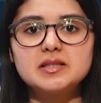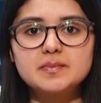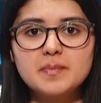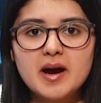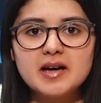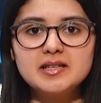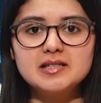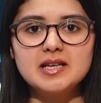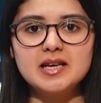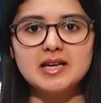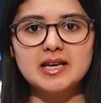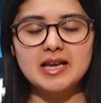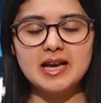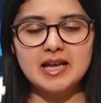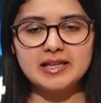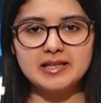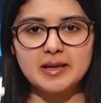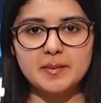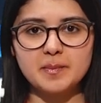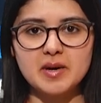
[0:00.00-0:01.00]
Isparta'ya
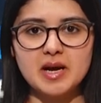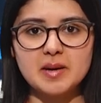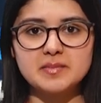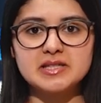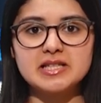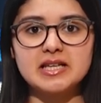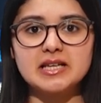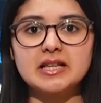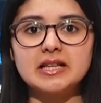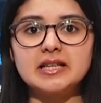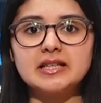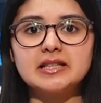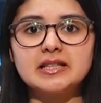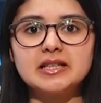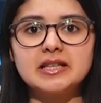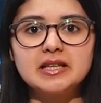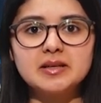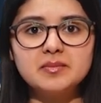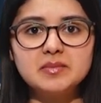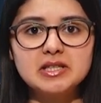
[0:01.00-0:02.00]
gelen depremzedelerin
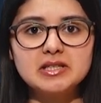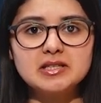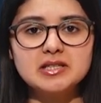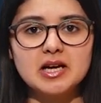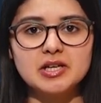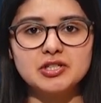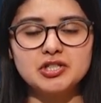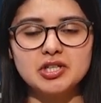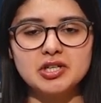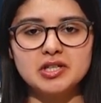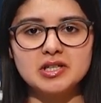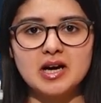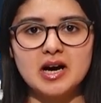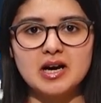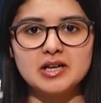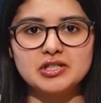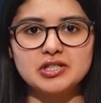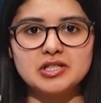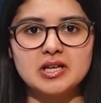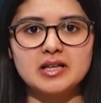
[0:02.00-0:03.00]
giyim ihtiyaçlarını
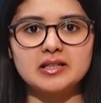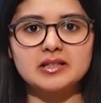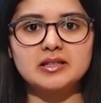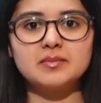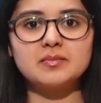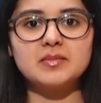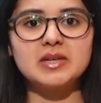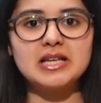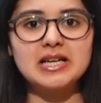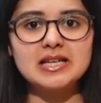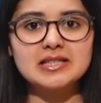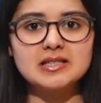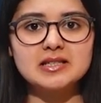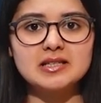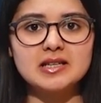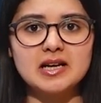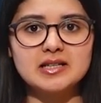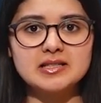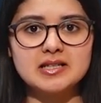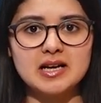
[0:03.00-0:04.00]
karşılandığı Millet
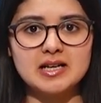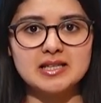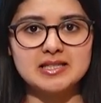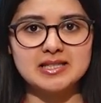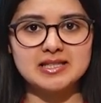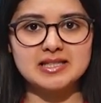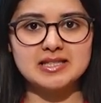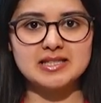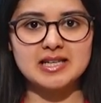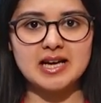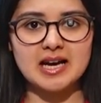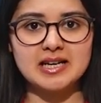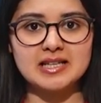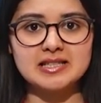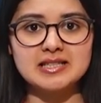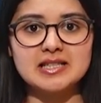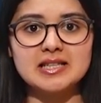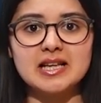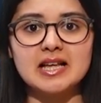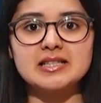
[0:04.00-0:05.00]
Kıraathanesi'ni
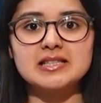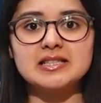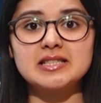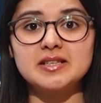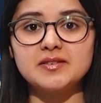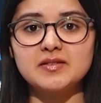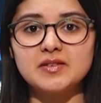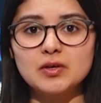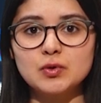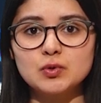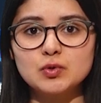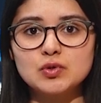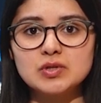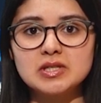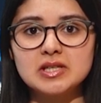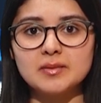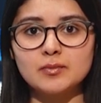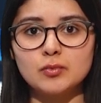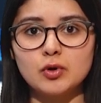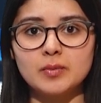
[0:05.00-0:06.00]
ziyaret eden
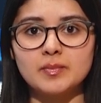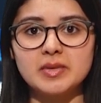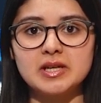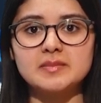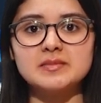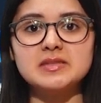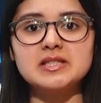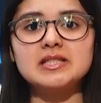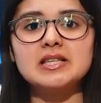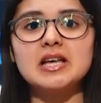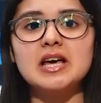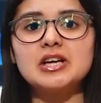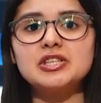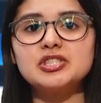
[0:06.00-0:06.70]
TV32 muhabirimiz